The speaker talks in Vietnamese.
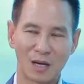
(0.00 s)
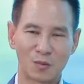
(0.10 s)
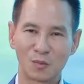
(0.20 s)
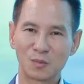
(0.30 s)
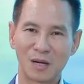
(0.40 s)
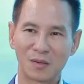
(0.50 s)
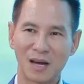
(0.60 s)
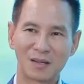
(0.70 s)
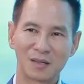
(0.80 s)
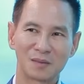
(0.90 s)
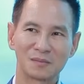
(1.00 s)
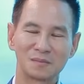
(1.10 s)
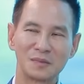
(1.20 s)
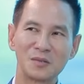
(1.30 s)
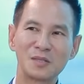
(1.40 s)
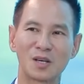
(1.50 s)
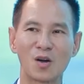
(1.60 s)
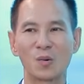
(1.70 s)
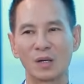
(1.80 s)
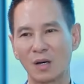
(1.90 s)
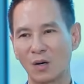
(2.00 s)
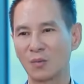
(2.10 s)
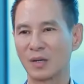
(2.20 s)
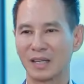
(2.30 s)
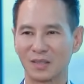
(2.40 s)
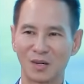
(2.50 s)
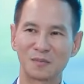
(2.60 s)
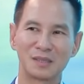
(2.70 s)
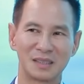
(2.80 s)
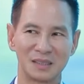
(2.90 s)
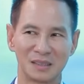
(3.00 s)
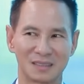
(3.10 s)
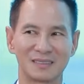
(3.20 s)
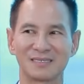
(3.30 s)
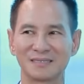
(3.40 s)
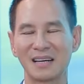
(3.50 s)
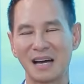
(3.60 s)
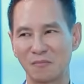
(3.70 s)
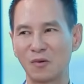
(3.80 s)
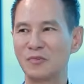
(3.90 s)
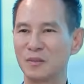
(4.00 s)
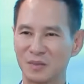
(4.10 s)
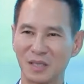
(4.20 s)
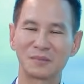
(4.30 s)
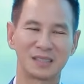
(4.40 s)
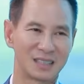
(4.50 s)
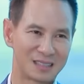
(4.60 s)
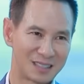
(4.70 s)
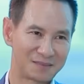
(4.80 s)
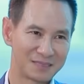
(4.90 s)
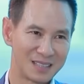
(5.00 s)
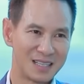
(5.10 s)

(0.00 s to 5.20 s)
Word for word: nào cũng đau đó là nếu như có một cơ hội một ngày nào đó mình được làm bộ phim chắc mình thích lắm